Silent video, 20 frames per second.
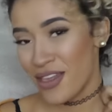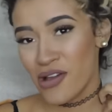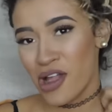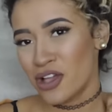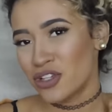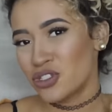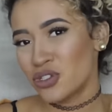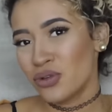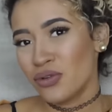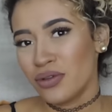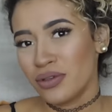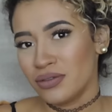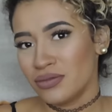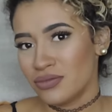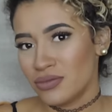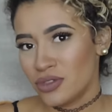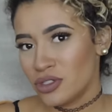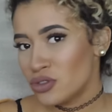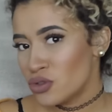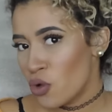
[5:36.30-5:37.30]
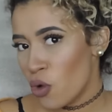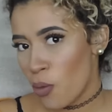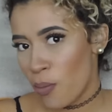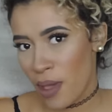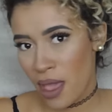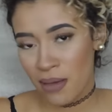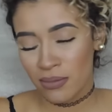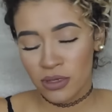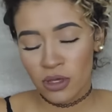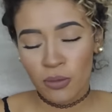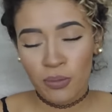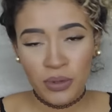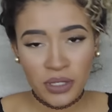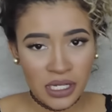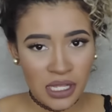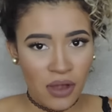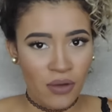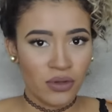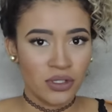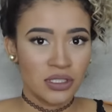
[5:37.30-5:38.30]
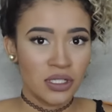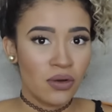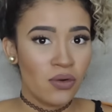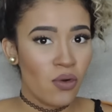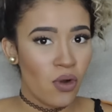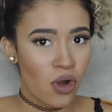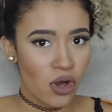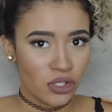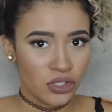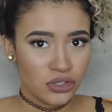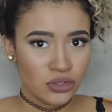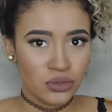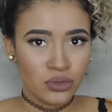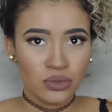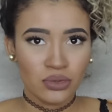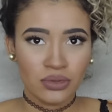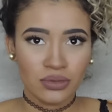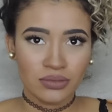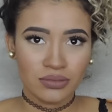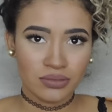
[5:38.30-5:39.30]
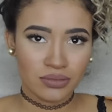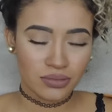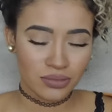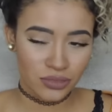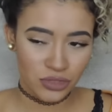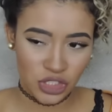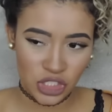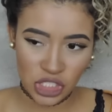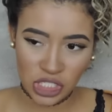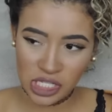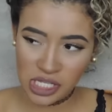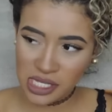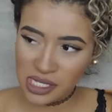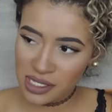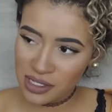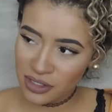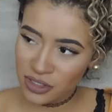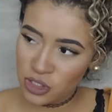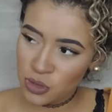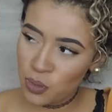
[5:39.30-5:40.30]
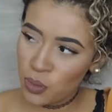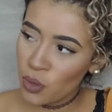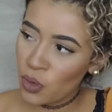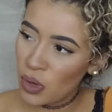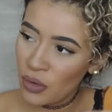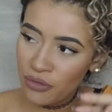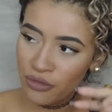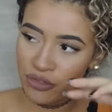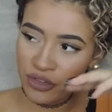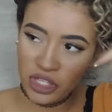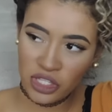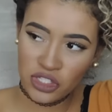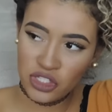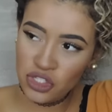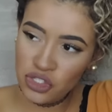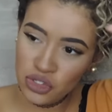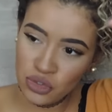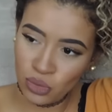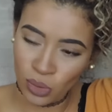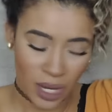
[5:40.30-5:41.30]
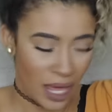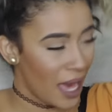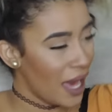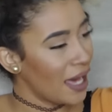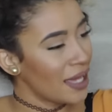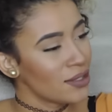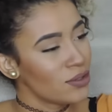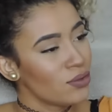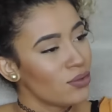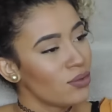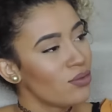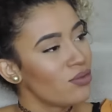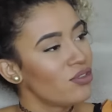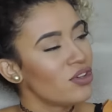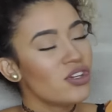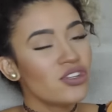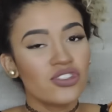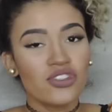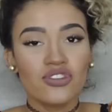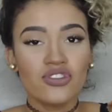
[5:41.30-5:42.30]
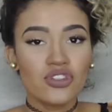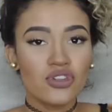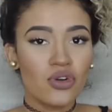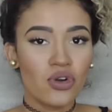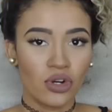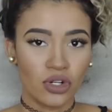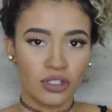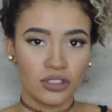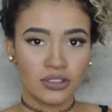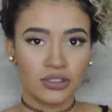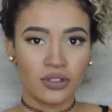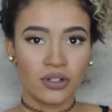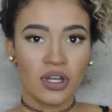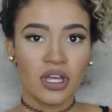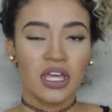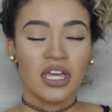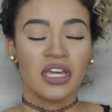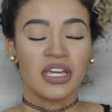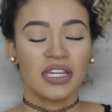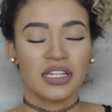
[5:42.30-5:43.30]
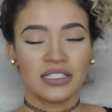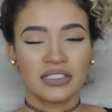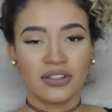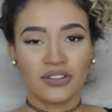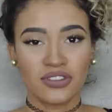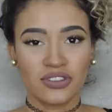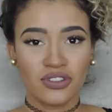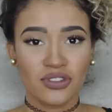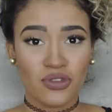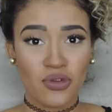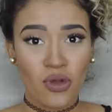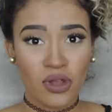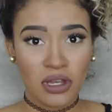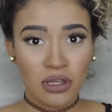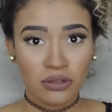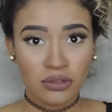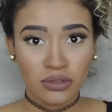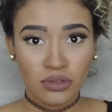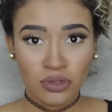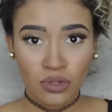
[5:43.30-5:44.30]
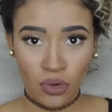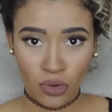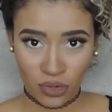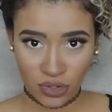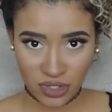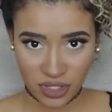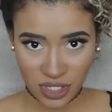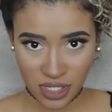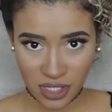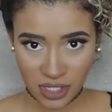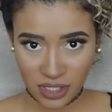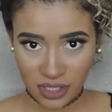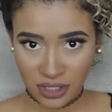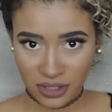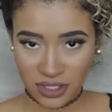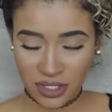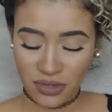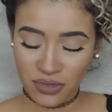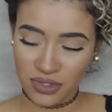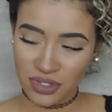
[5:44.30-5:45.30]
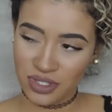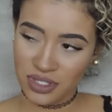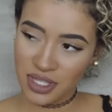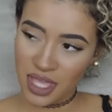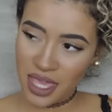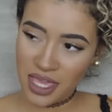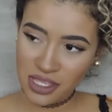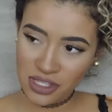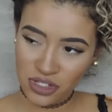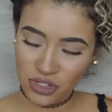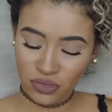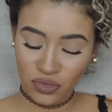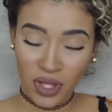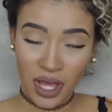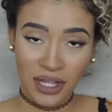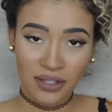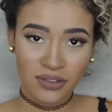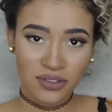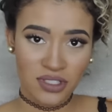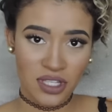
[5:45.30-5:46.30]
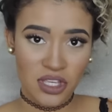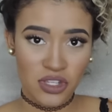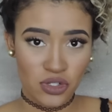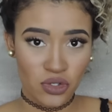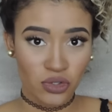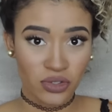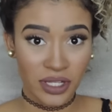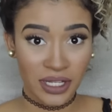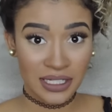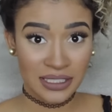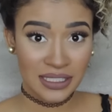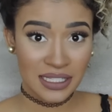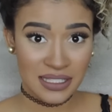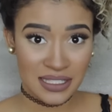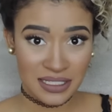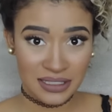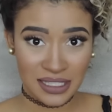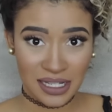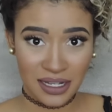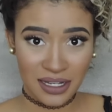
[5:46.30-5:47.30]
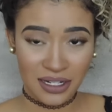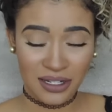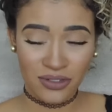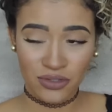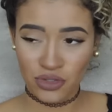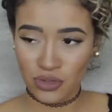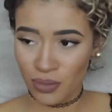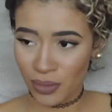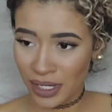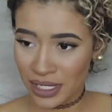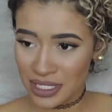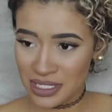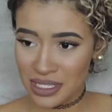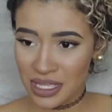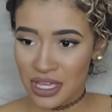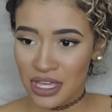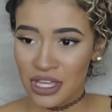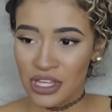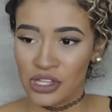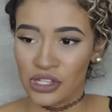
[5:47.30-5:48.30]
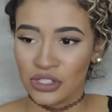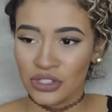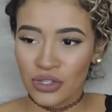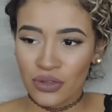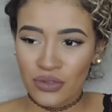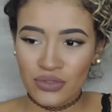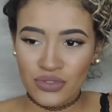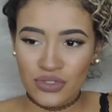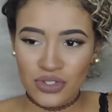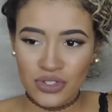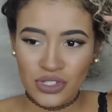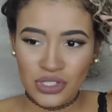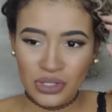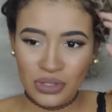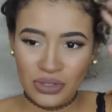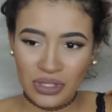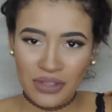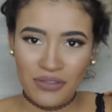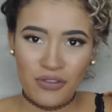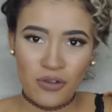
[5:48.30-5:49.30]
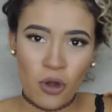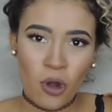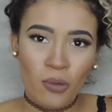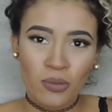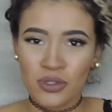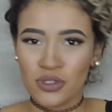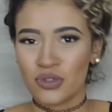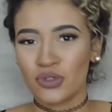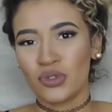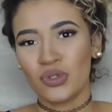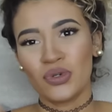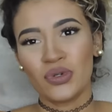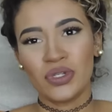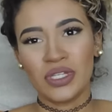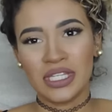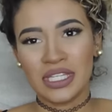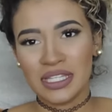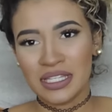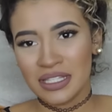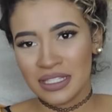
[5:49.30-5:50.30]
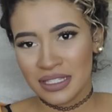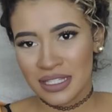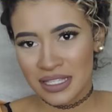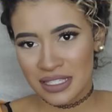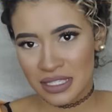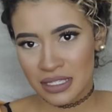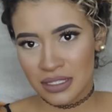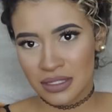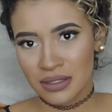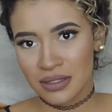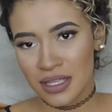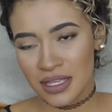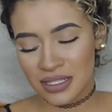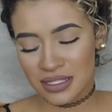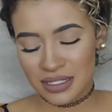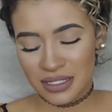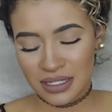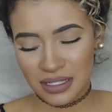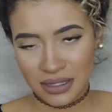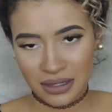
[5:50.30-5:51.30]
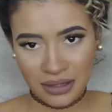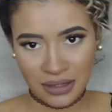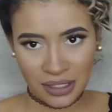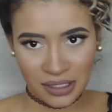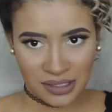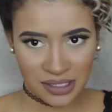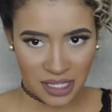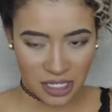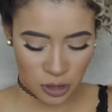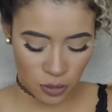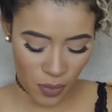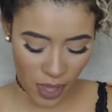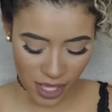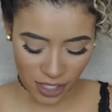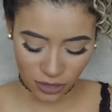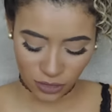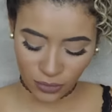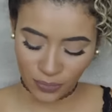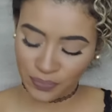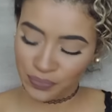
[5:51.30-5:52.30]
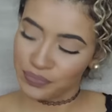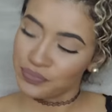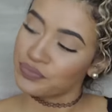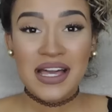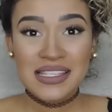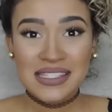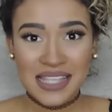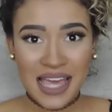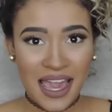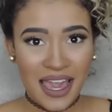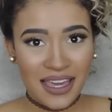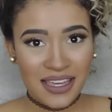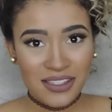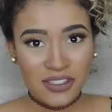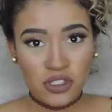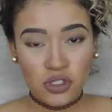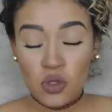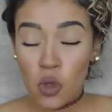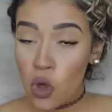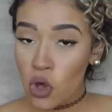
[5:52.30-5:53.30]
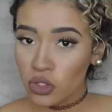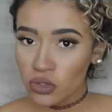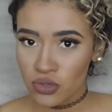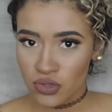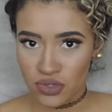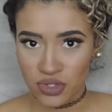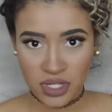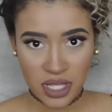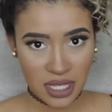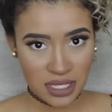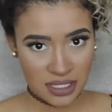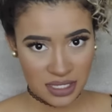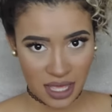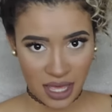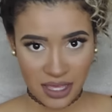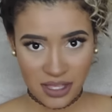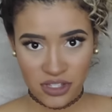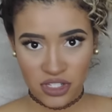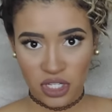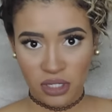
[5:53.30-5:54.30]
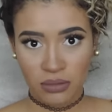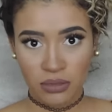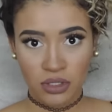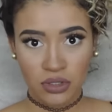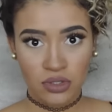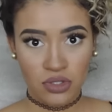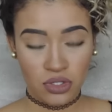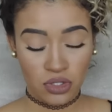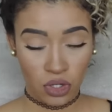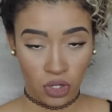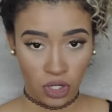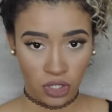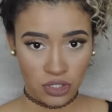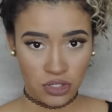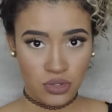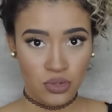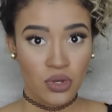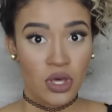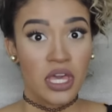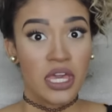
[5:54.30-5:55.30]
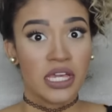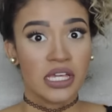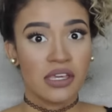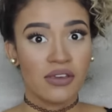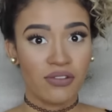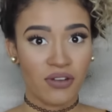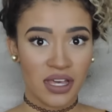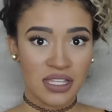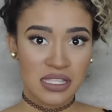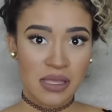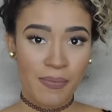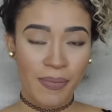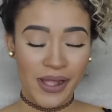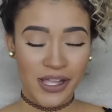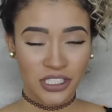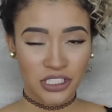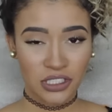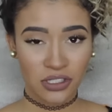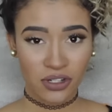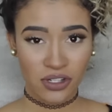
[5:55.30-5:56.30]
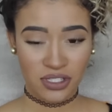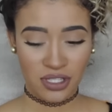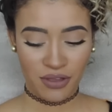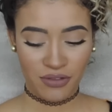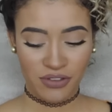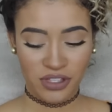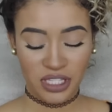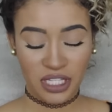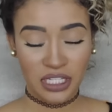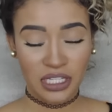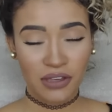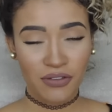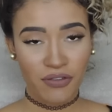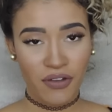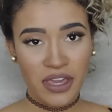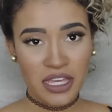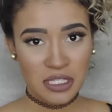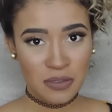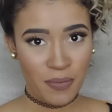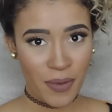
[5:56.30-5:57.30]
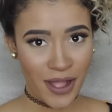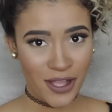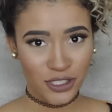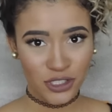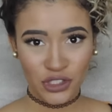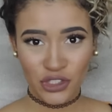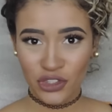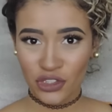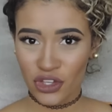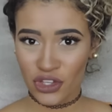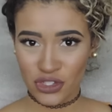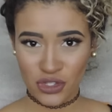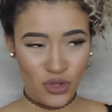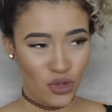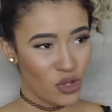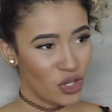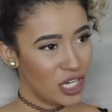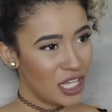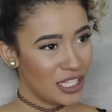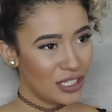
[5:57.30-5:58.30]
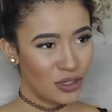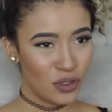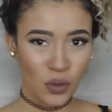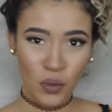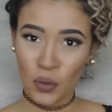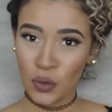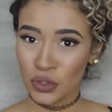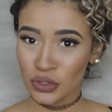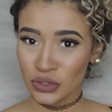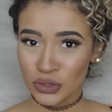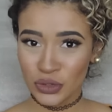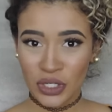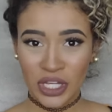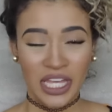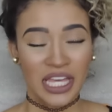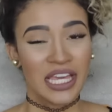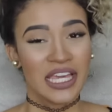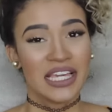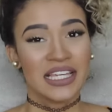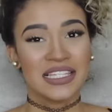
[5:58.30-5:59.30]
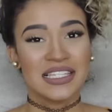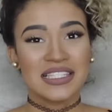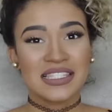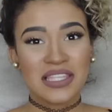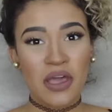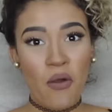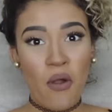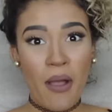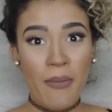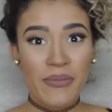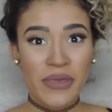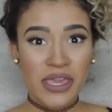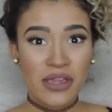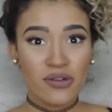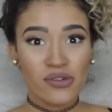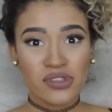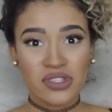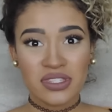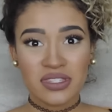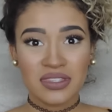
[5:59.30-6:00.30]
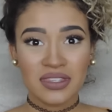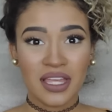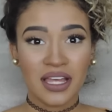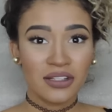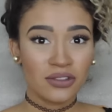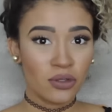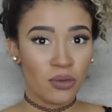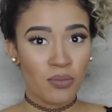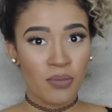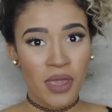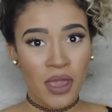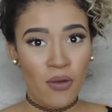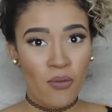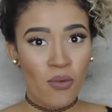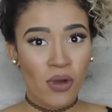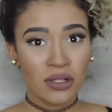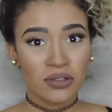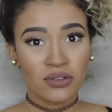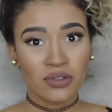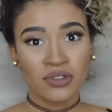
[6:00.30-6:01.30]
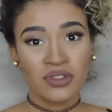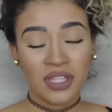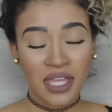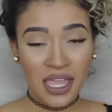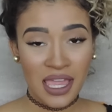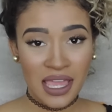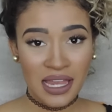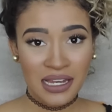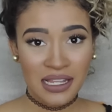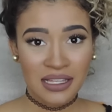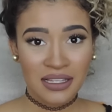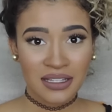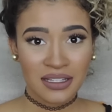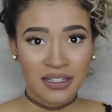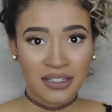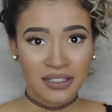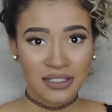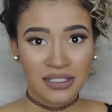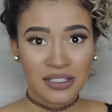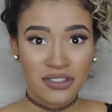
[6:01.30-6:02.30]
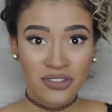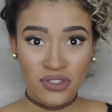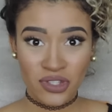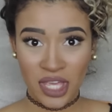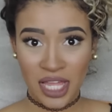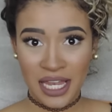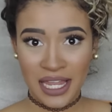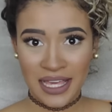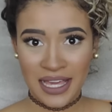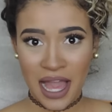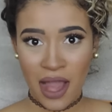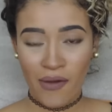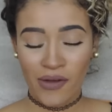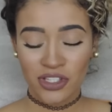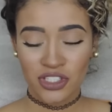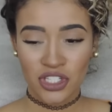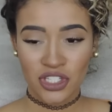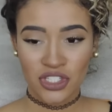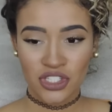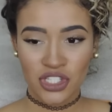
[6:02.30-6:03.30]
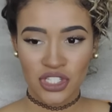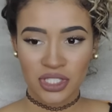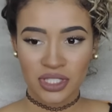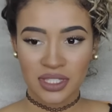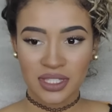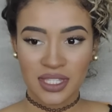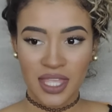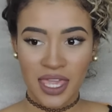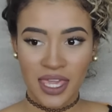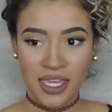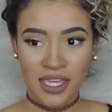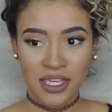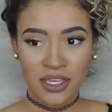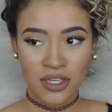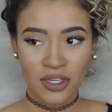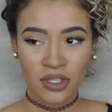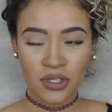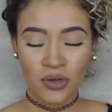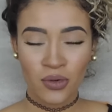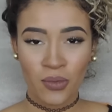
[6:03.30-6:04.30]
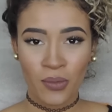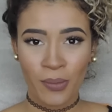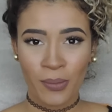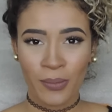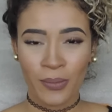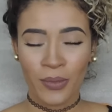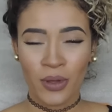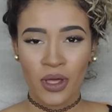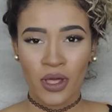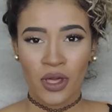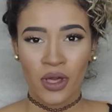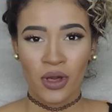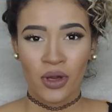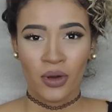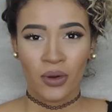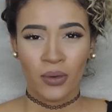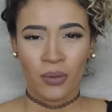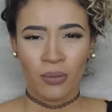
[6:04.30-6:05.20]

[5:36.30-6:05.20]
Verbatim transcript: Aí ah, eu acho. Desculpa, é a minha opinião. Eu não gosto de, tipo, 20 de um lado, 20 de outro. Então a gente escolheu 12, que são 6 de um lado e 6 de outro. Ainda assim tá grande, mas não, a gente não teve como excluir nesse, nesse, nesse aspecto. São casais, todos casais de amigos nossos, que fazem parte da nossa vida, que fez parte do nosso rolê todo, que são amigos tanto meu quanto dele. Isso que é legal, a gente tem um